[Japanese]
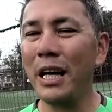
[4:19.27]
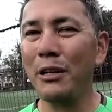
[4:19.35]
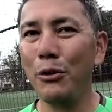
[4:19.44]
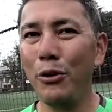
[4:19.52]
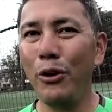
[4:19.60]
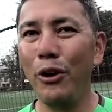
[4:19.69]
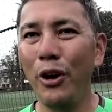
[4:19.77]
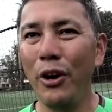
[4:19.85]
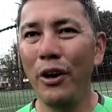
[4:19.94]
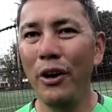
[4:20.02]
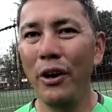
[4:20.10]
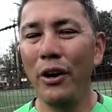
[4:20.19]
はい、あの
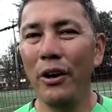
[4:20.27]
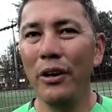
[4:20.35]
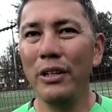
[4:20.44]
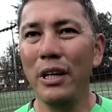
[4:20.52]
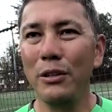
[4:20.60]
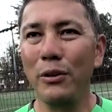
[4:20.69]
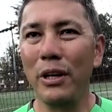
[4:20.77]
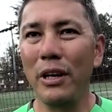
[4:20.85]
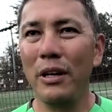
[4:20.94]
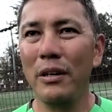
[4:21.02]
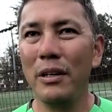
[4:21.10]
なんていうかな